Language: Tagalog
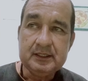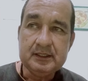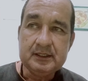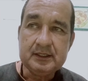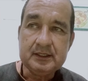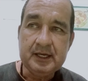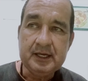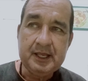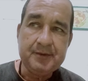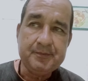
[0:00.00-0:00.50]

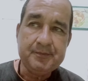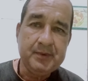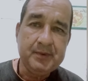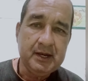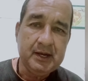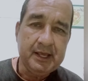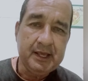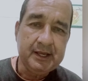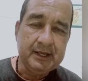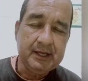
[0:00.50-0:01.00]
clay pa,
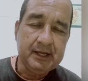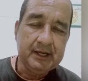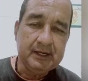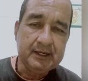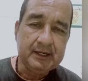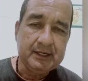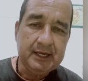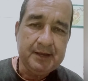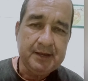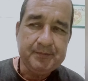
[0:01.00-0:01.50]
like a
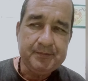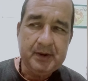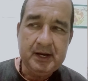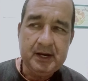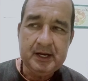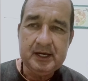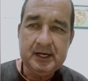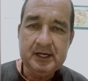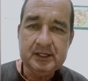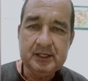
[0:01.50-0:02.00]
clay
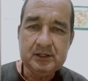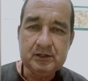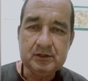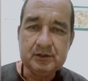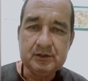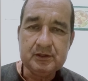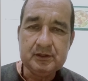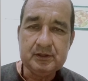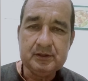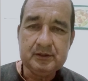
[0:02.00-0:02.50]
pot
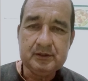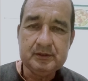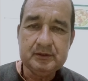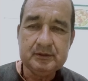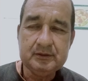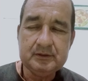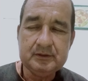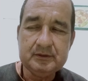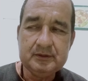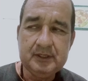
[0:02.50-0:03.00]
or
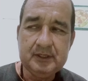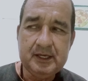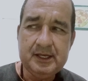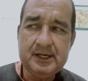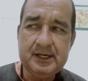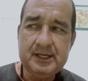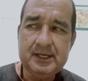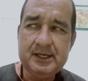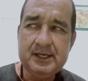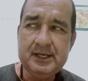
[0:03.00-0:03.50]

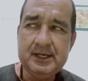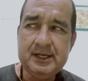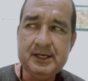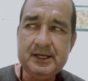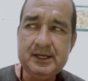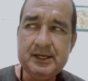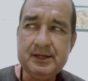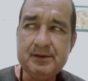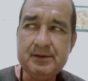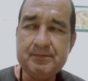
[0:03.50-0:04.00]

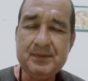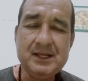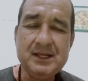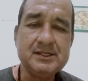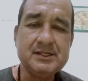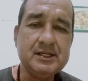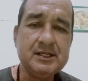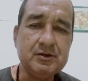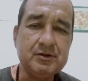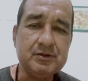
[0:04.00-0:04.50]
any
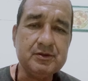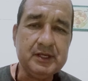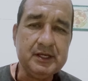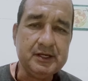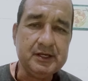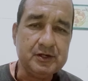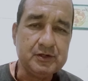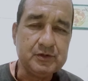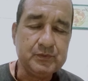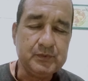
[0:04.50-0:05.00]
plastic
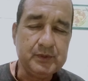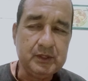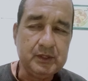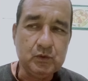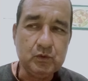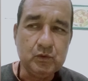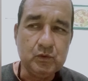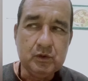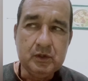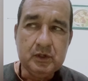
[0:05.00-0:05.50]
containers will
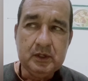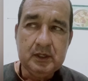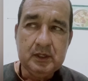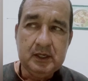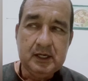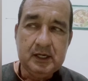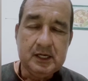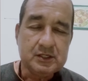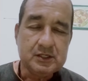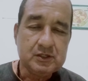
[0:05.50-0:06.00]
do
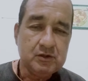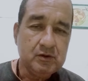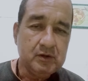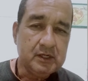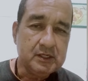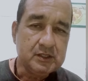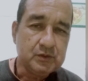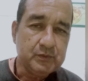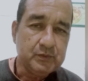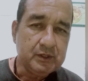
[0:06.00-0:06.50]
as long
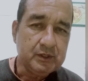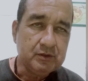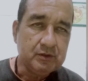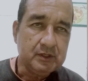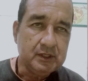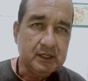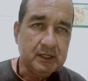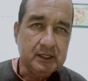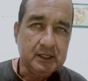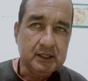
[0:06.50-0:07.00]
as we could
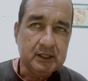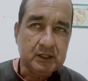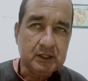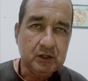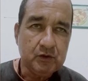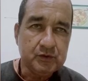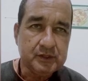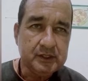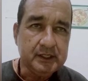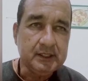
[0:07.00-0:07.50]
uh,
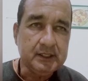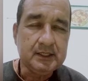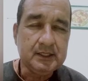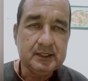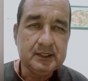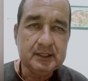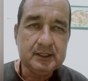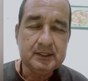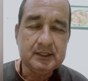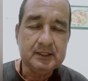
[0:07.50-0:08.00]
close it
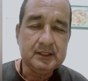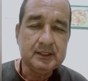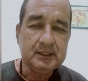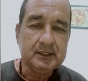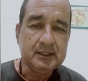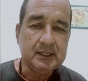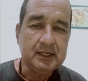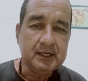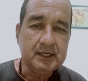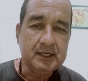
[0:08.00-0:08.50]

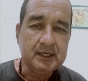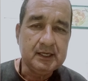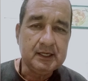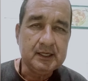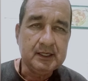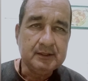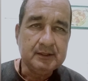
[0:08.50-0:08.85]
na uh,